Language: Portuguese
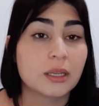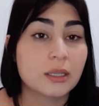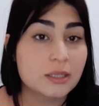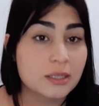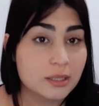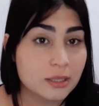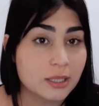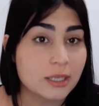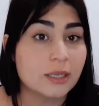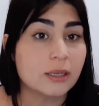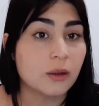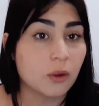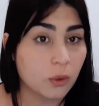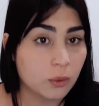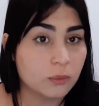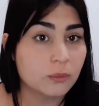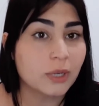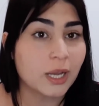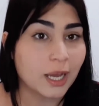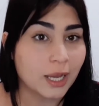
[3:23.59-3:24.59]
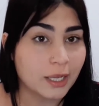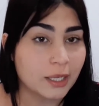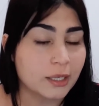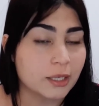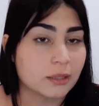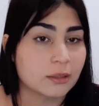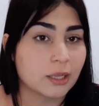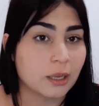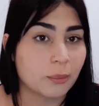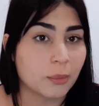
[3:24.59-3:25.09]
sim
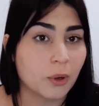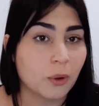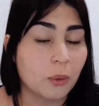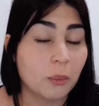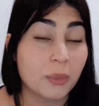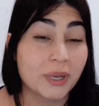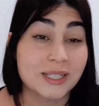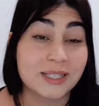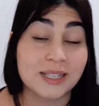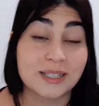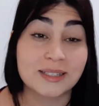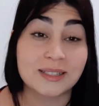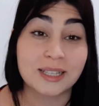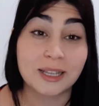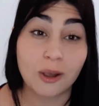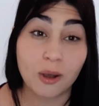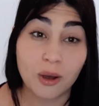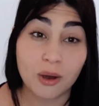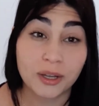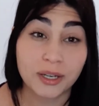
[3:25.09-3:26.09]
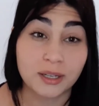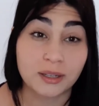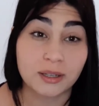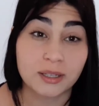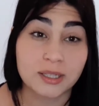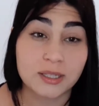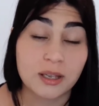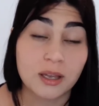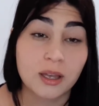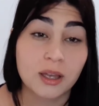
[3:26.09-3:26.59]
online, tá bom? Mas as
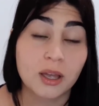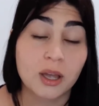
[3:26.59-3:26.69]
teóricas.